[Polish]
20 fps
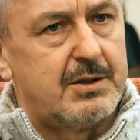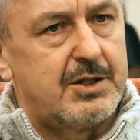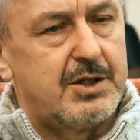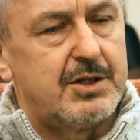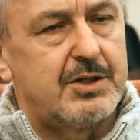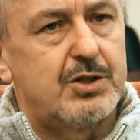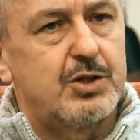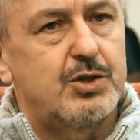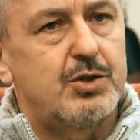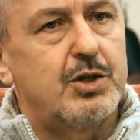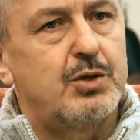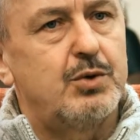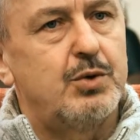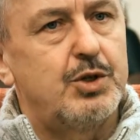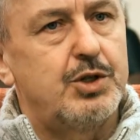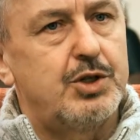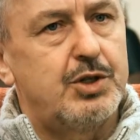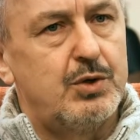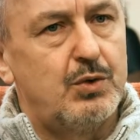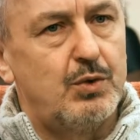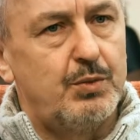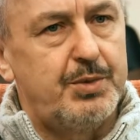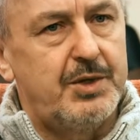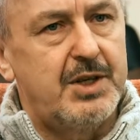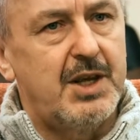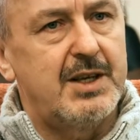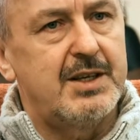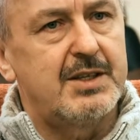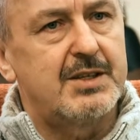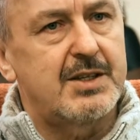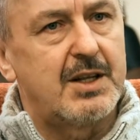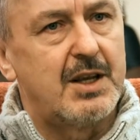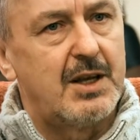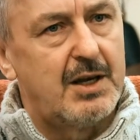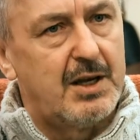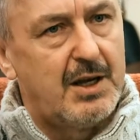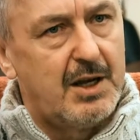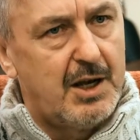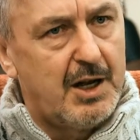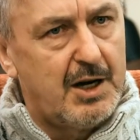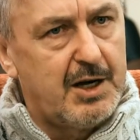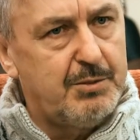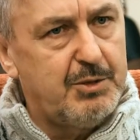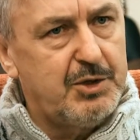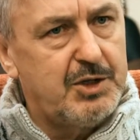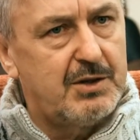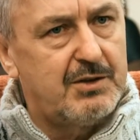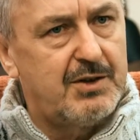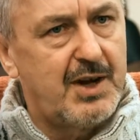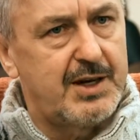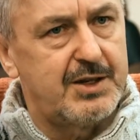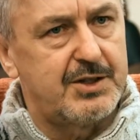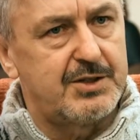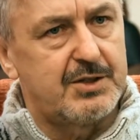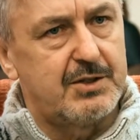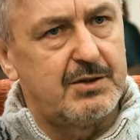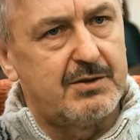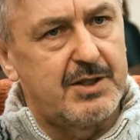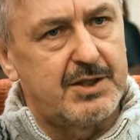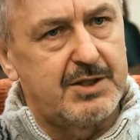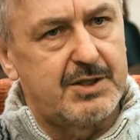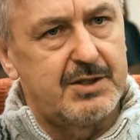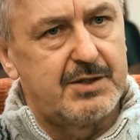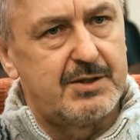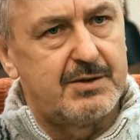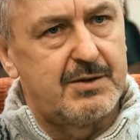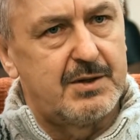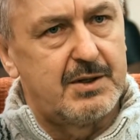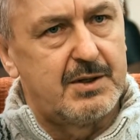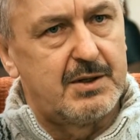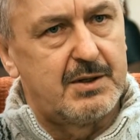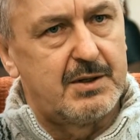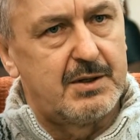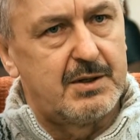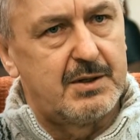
Często człowiek, który się upija, jest eliminowany z towarzystwa.